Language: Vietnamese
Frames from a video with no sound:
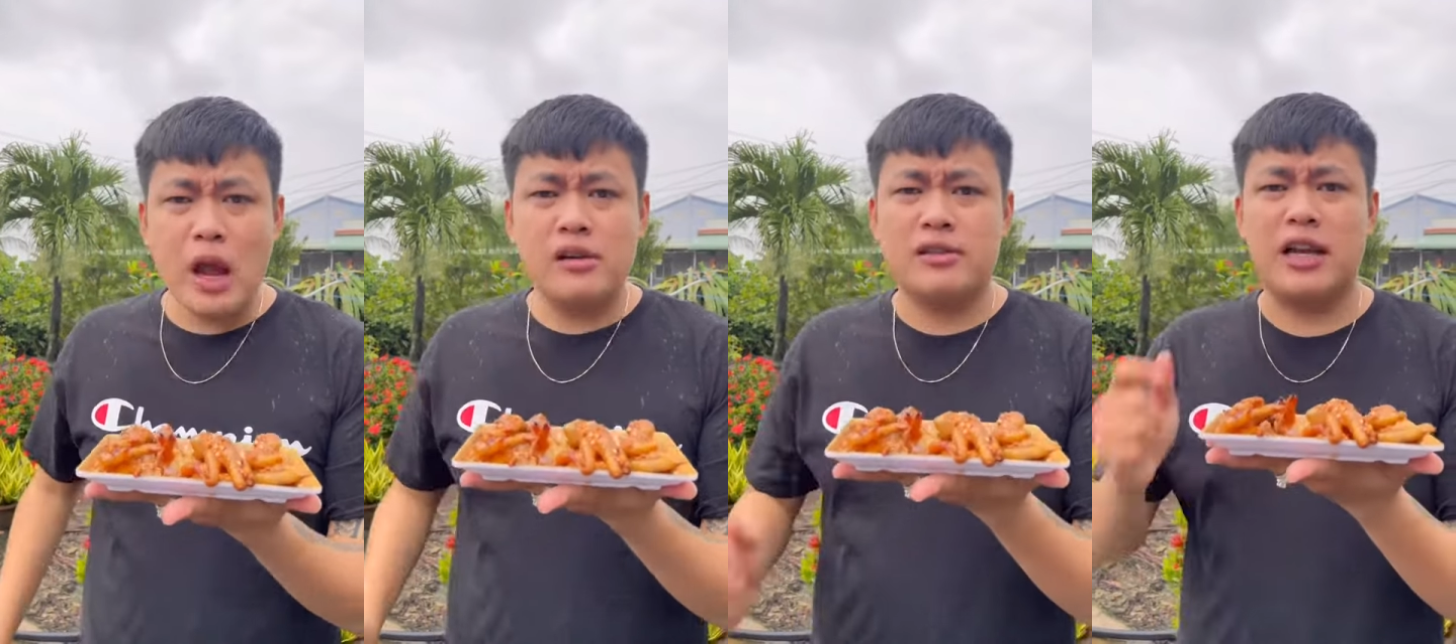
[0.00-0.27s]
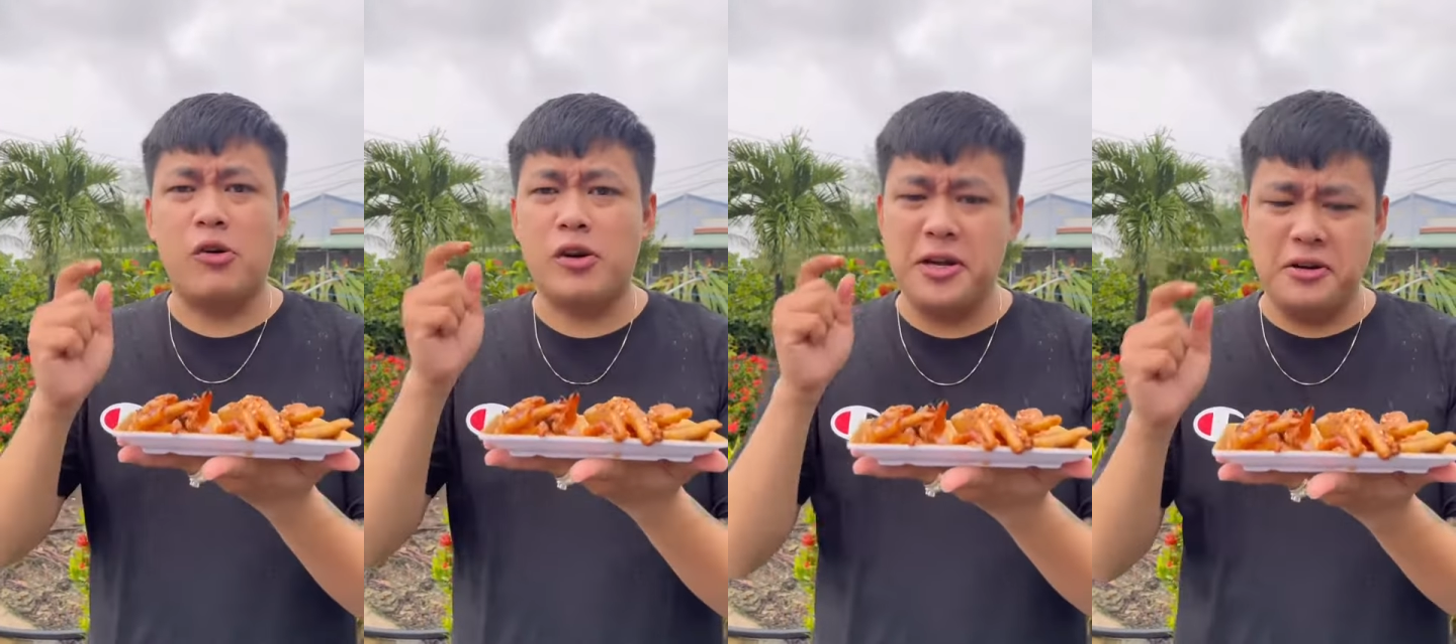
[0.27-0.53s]

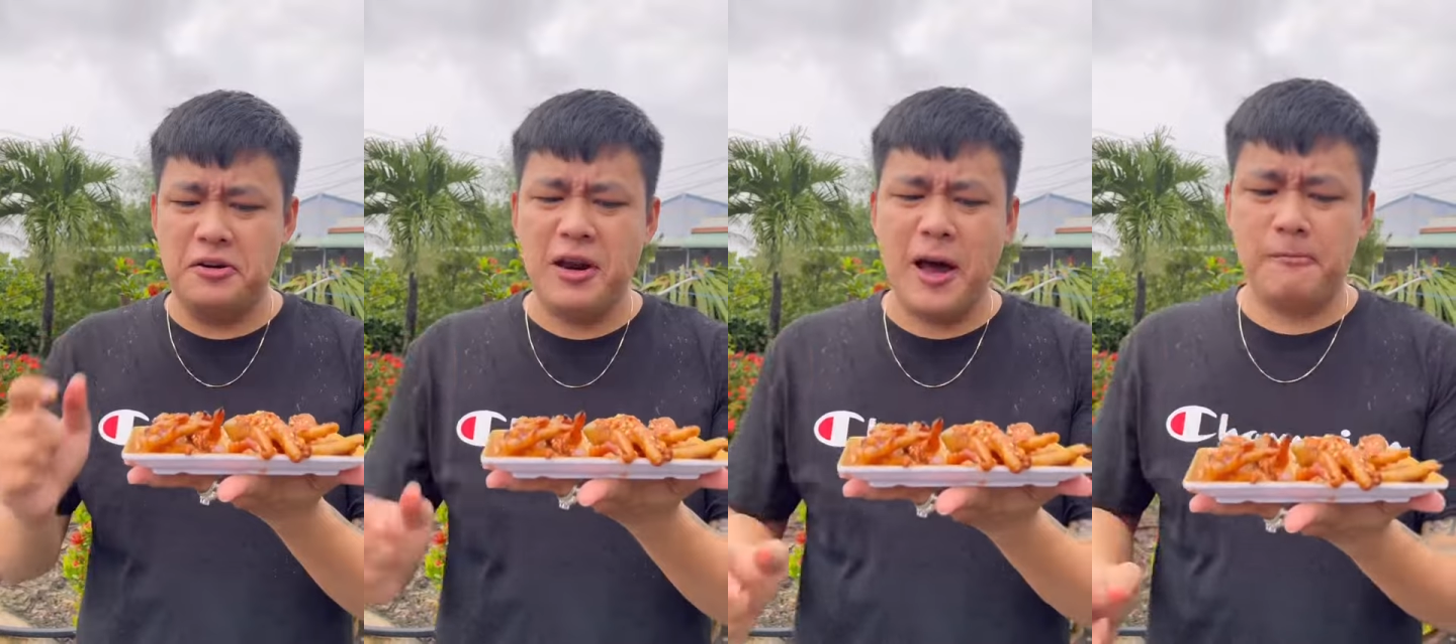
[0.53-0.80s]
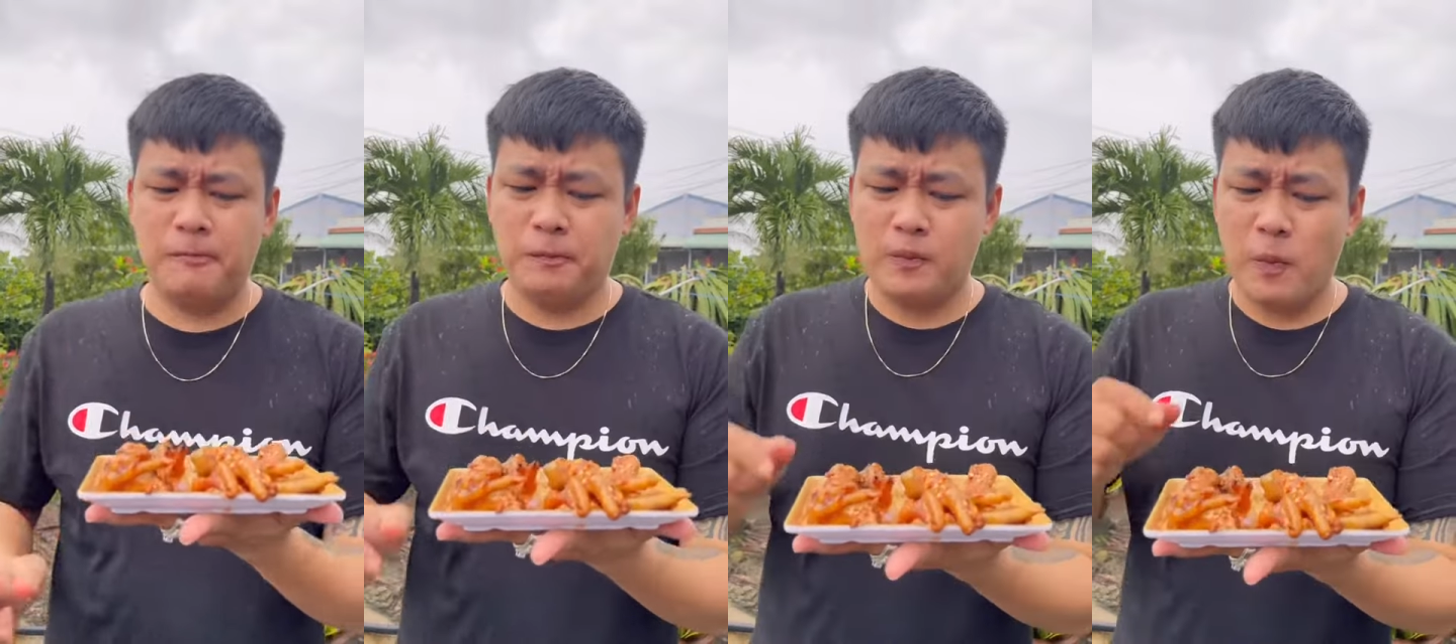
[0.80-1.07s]
Sau khi nướng
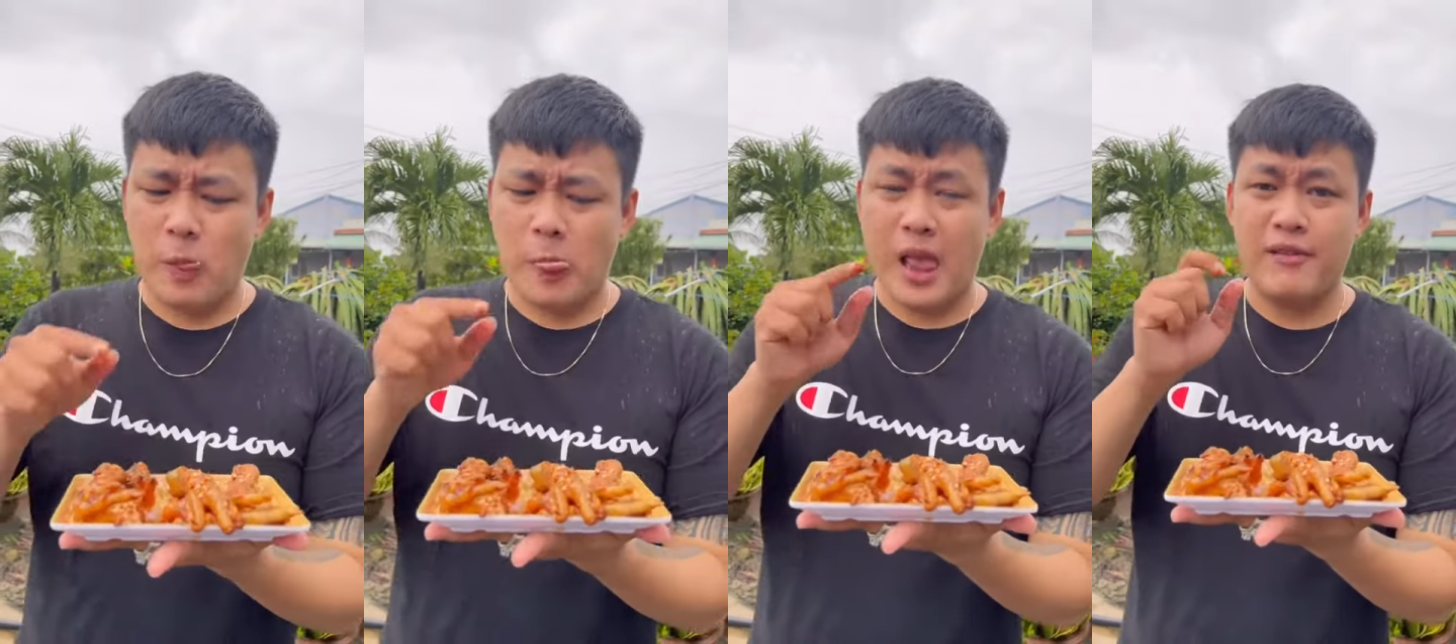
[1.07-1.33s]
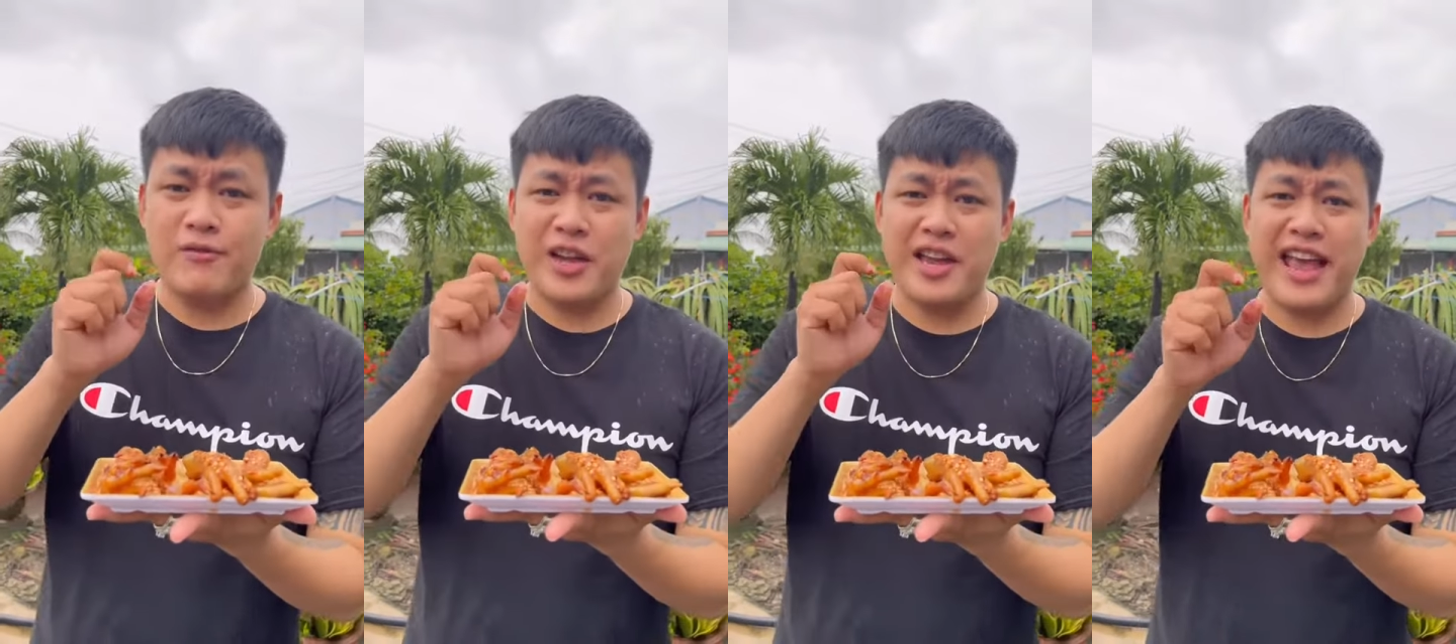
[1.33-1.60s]
lên
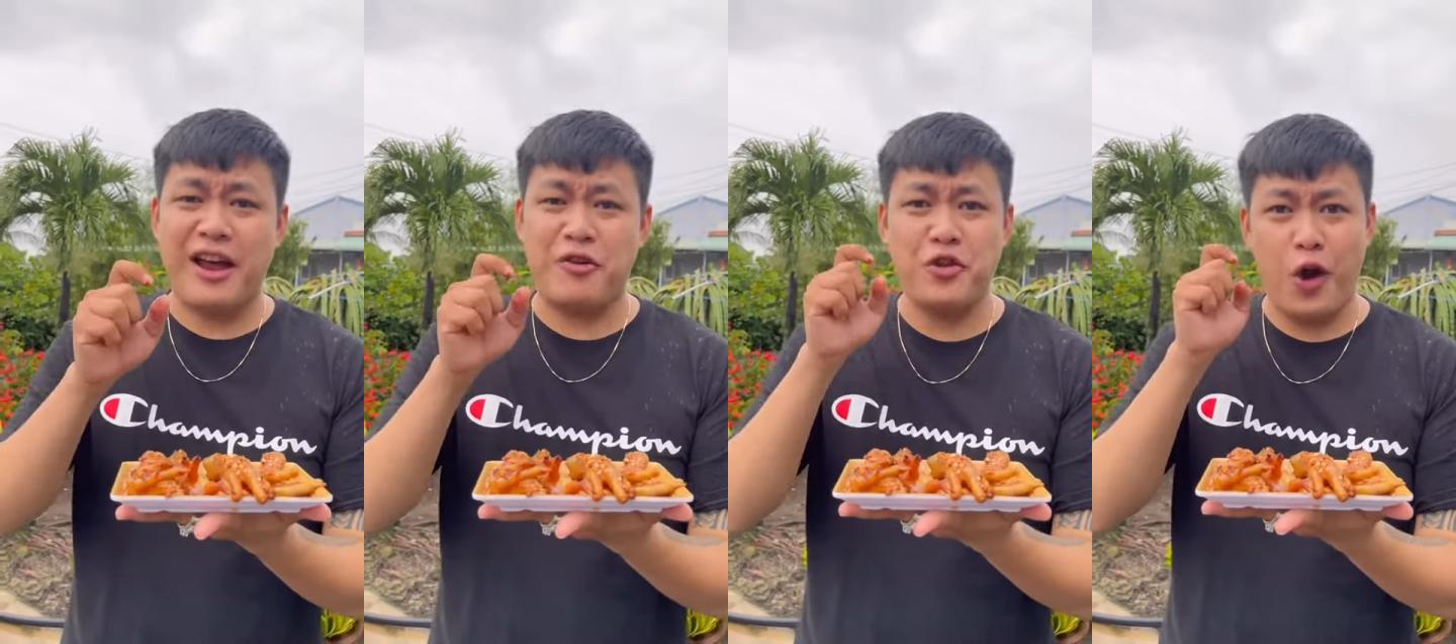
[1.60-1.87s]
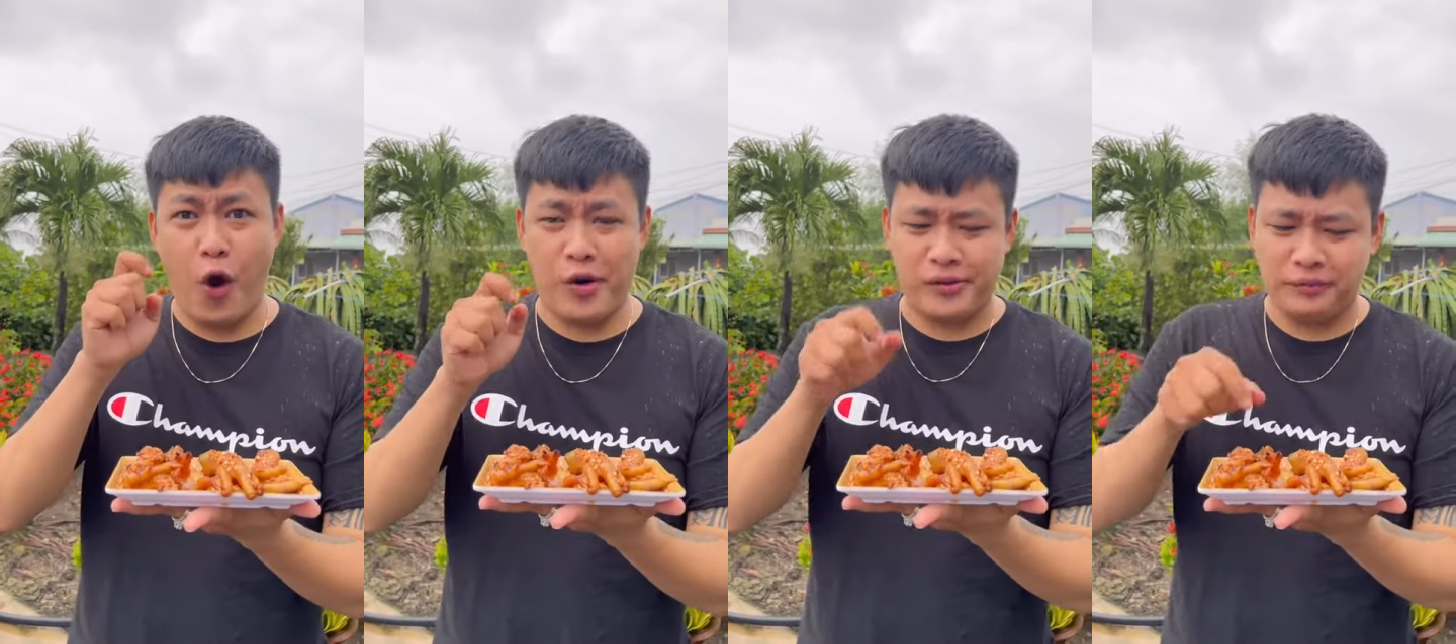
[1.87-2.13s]
cái da nó
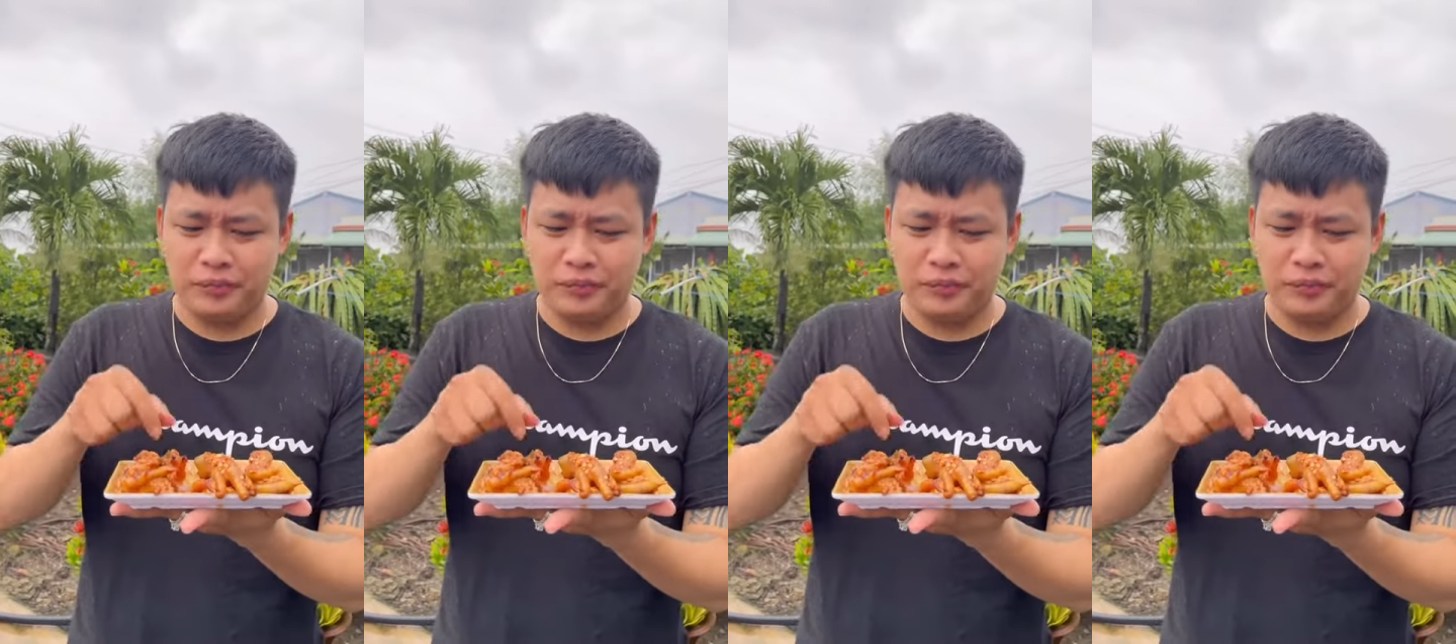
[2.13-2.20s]
giòn,